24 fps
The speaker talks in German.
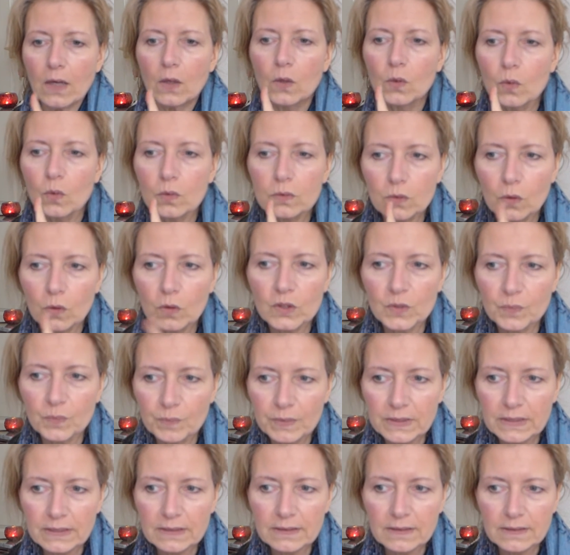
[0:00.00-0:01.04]
Guckt euch
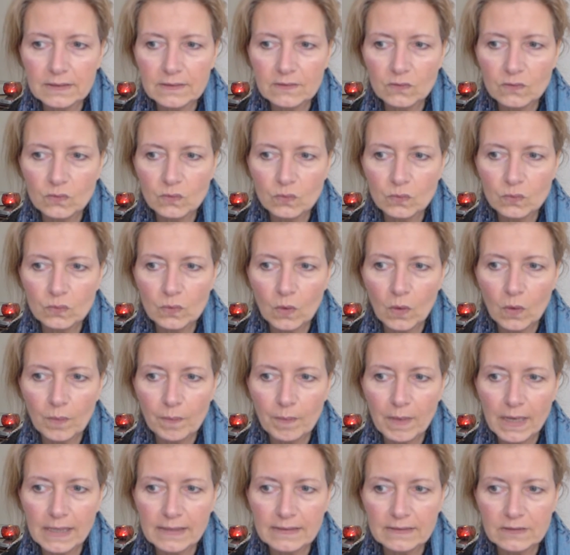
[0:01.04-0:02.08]
bitte dazu
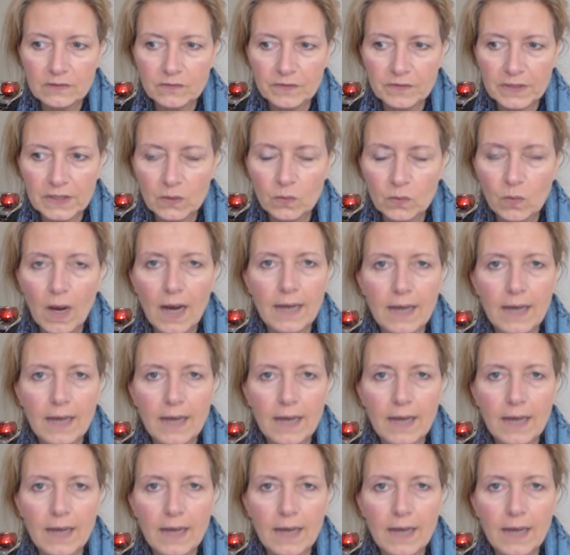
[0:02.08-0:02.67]
nochmal das Video